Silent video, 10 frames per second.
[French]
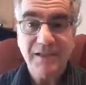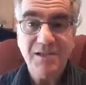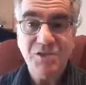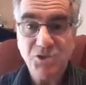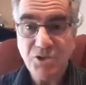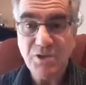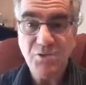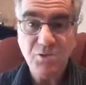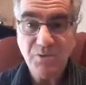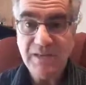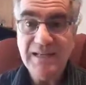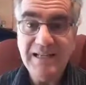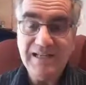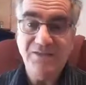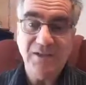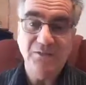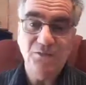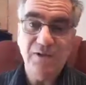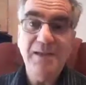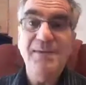Hein, ce Jésus, il est avec
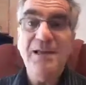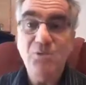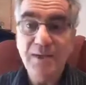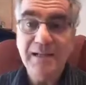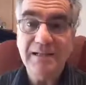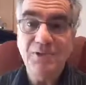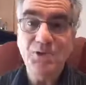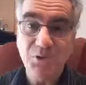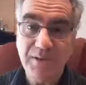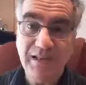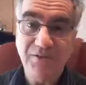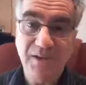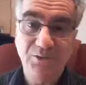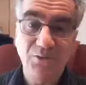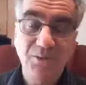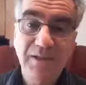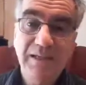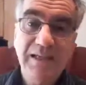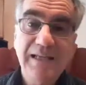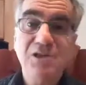nous. Emmanuel, Dieu est avec nous.
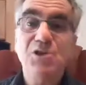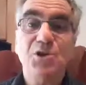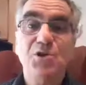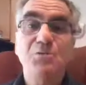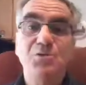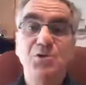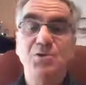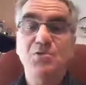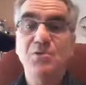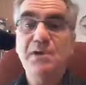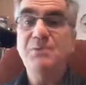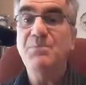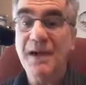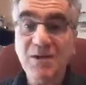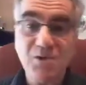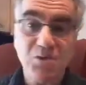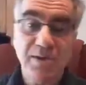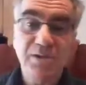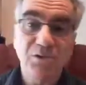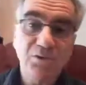Il s'occupe de nous, il prend
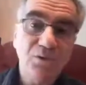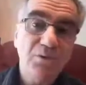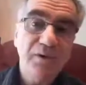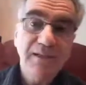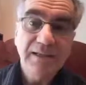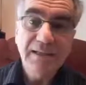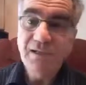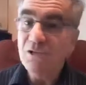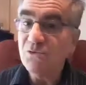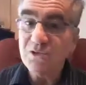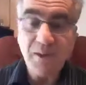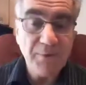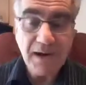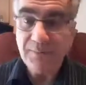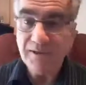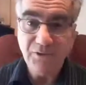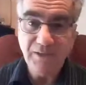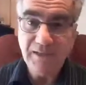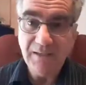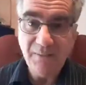soin de nous. Il ne nous a pas
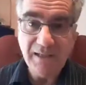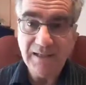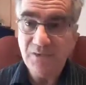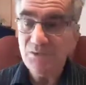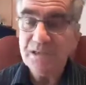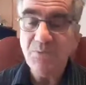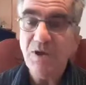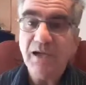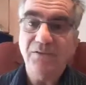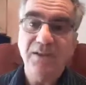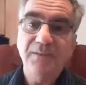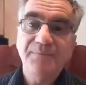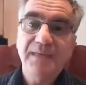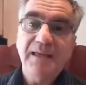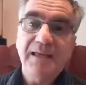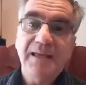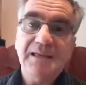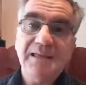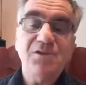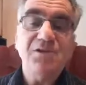abandonnés malgré tout ce qui peut arriver. Et
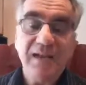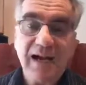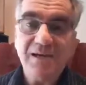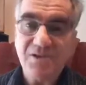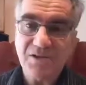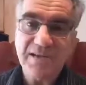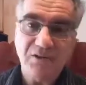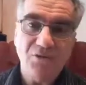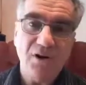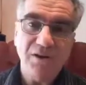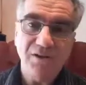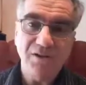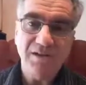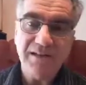c'est une grâce de savoir que le